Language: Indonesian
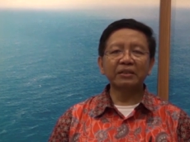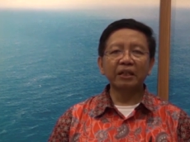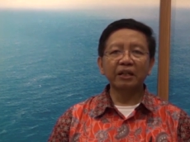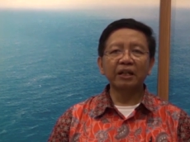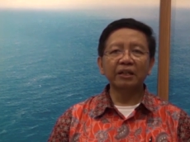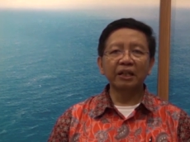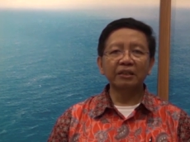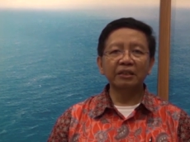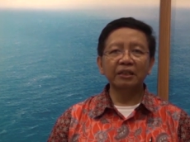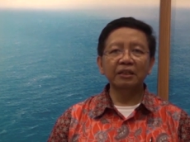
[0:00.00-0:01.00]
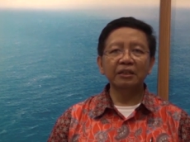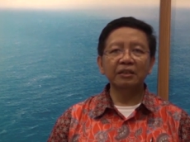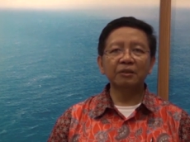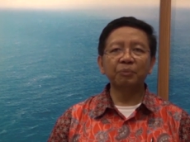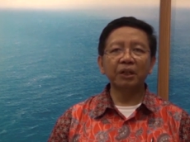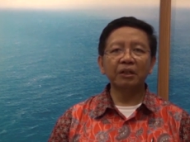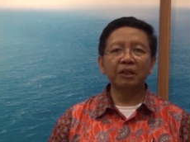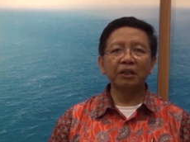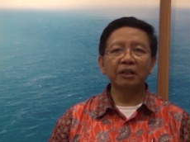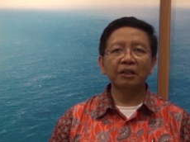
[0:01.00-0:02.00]
saya hayati
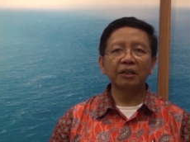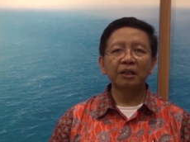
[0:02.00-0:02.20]
sebagai